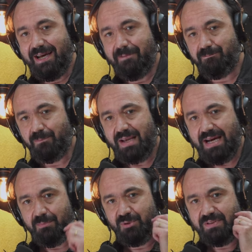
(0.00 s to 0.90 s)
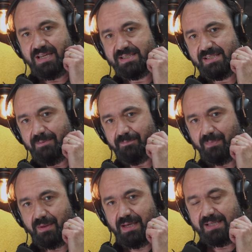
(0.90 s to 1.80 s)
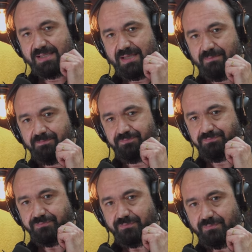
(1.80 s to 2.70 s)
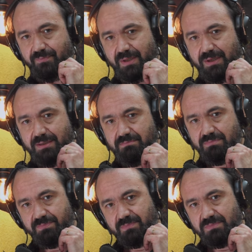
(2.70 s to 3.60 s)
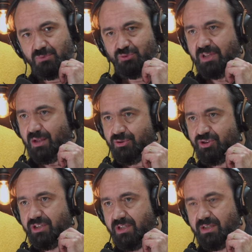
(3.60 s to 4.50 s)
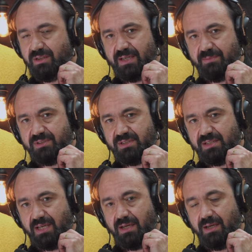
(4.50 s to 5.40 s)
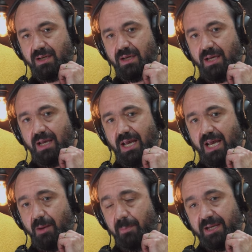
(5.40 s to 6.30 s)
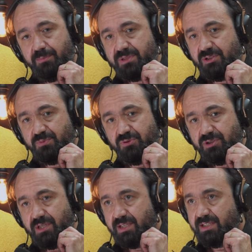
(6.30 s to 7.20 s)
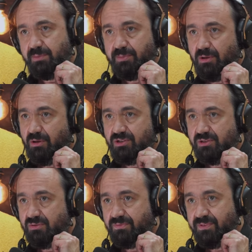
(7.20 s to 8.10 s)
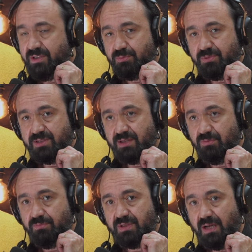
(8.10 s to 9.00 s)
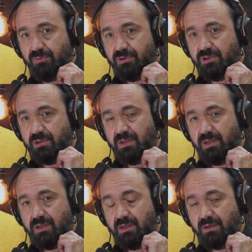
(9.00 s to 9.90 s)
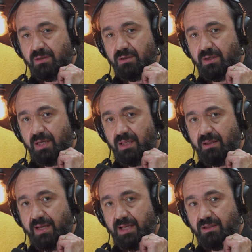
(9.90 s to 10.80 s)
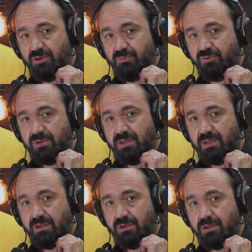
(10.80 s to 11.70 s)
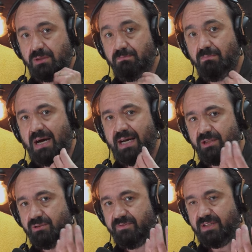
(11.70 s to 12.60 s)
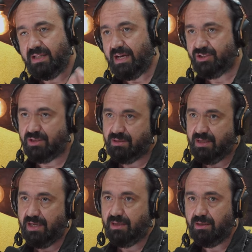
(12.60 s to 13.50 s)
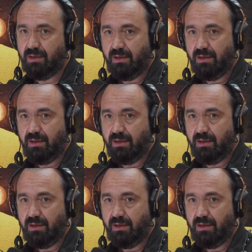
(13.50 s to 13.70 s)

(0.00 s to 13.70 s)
Um, há muito essa, essa hum, nostalgia, digamos assim. Epá, e depois as pessoas têm que sair pela loja de souvenirs, por isso é que o metal hoje em dia ainda é das músicas que mais vendagem tem